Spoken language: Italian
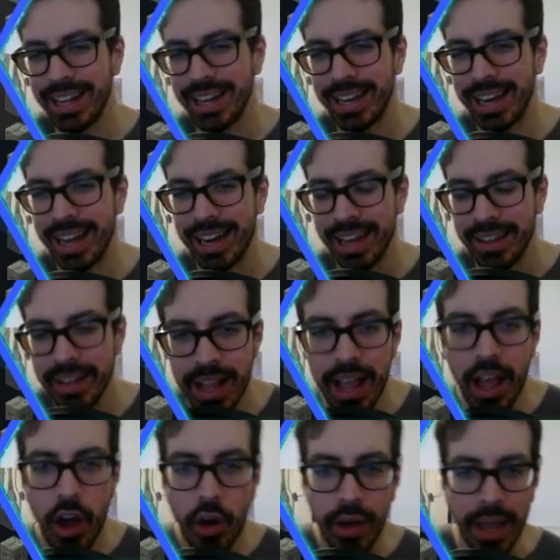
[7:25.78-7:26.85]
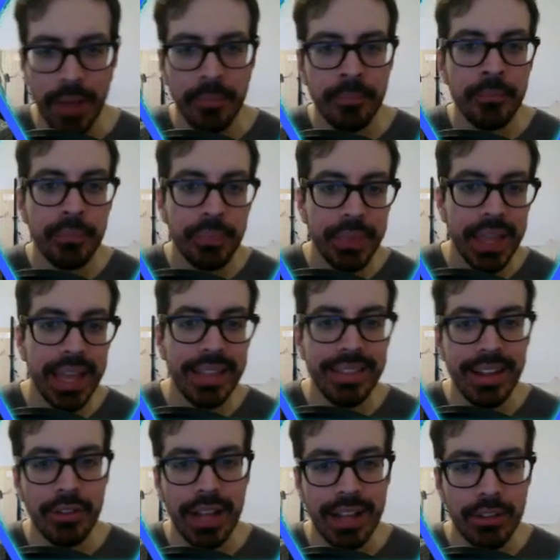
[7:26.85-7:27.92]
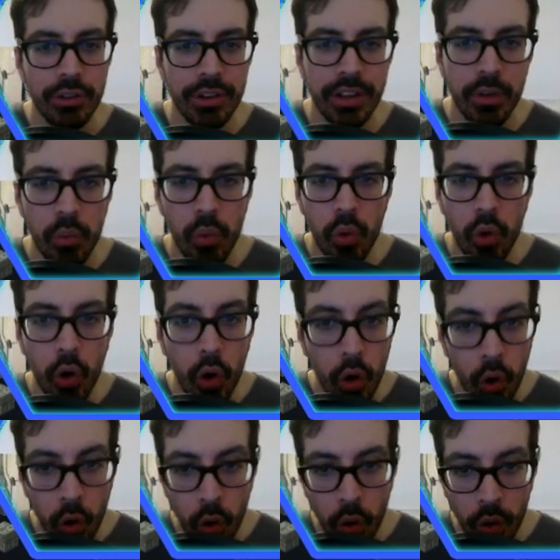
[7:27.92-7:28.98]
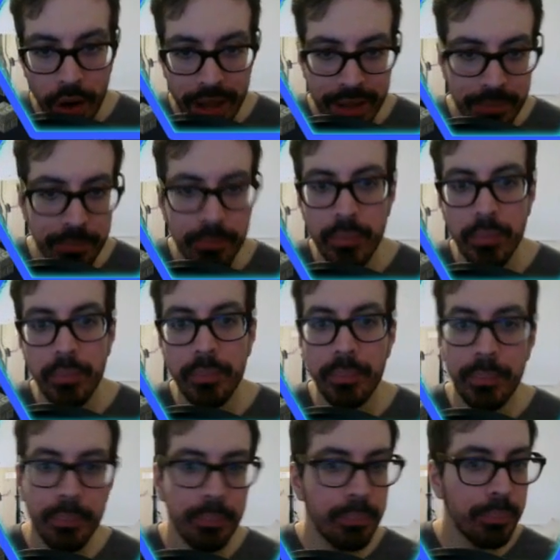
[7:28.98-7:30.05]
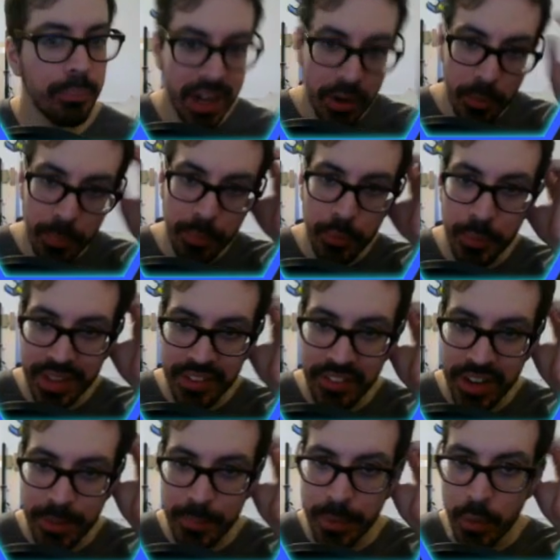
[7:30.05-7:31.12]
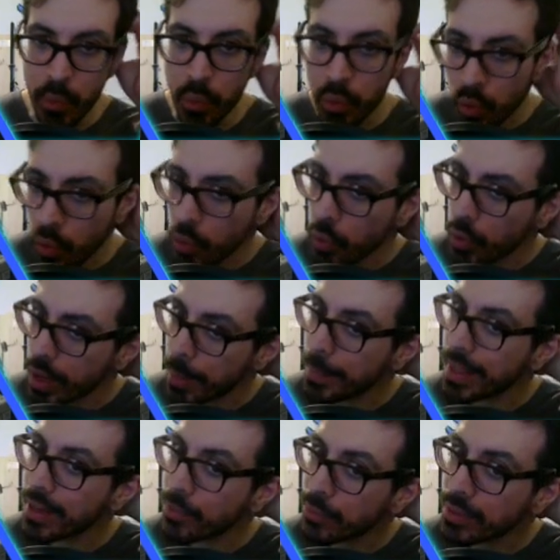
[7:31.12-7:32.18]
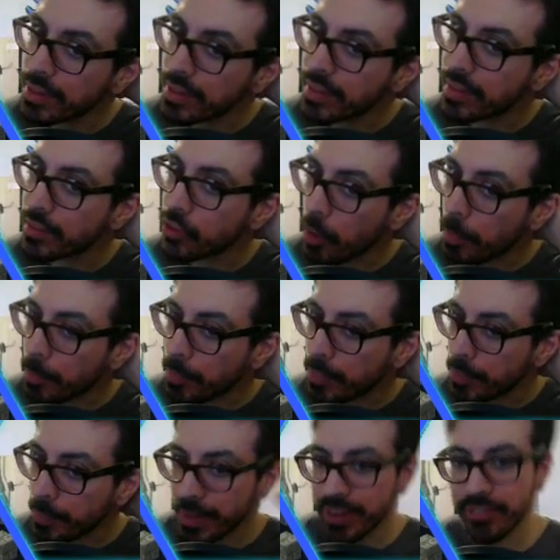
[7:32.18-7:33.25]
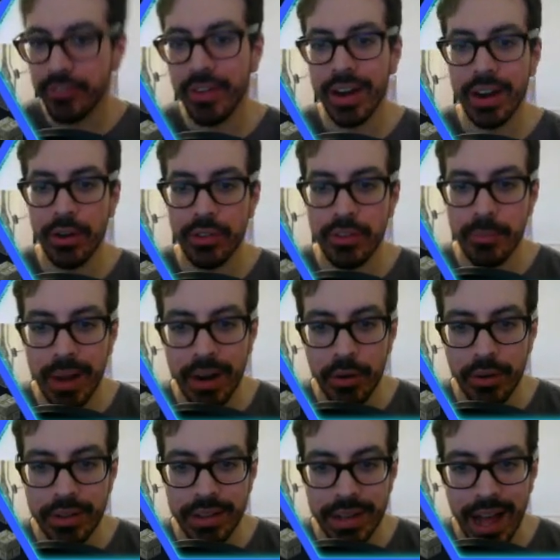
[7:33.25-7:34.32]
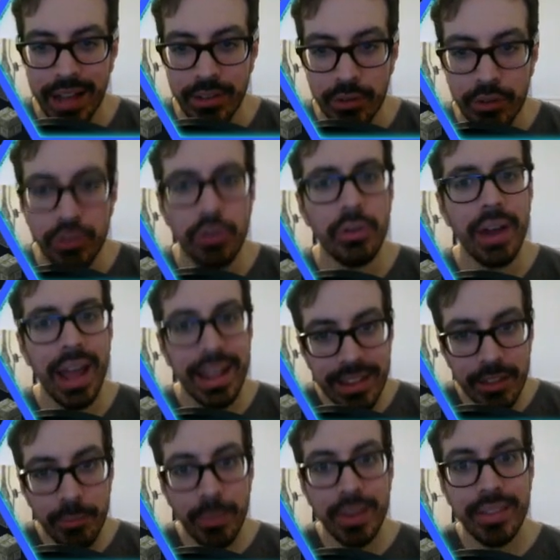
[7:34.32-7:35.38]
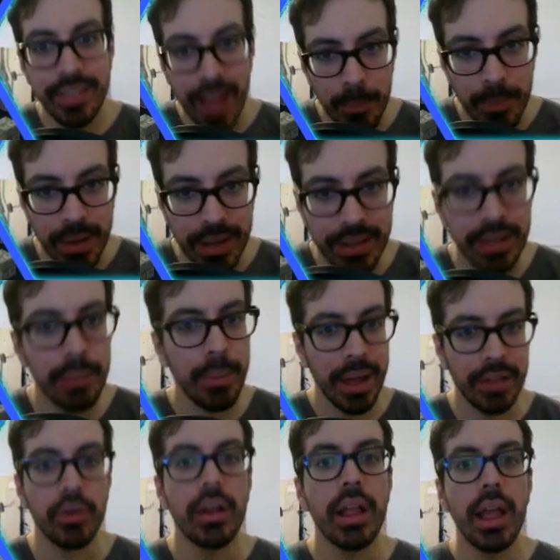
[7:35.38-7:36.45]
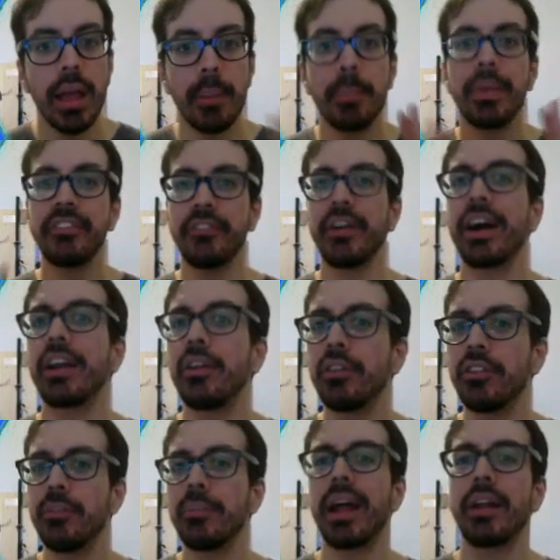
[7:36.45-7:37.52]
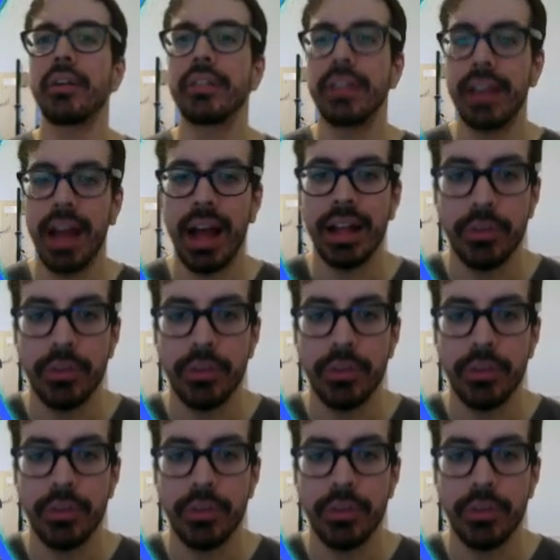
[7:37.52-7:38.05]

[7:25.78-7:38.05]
lana. Ok, le stavo dandogli un colore... Per lo più mi servirebbe un colore per ogni stop, per farlo sembrare ordinato. Non è indispensabile, ripeto, per farlo sembrare ordinato.